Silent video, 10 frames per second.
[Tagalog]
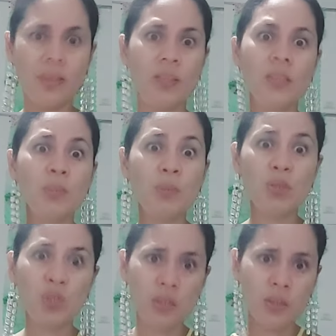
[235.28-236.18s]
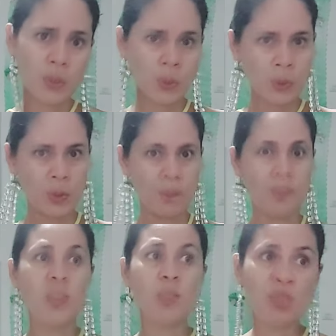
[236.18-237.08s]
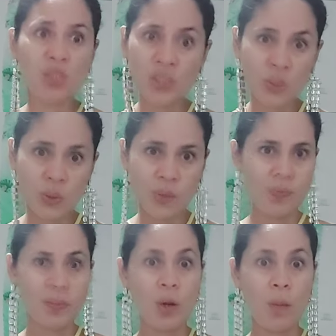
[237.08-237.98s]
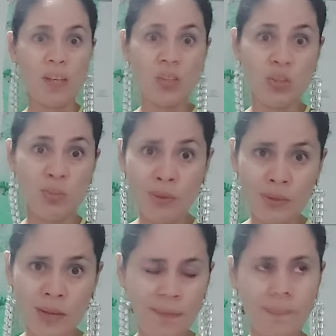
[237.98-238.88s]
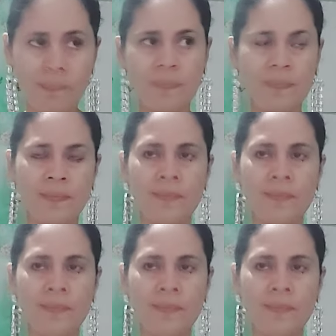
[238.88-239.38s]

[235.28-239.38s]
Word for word: Speechless ko siguro. Speechless ko. Sa kumbaga chismosa. Mm.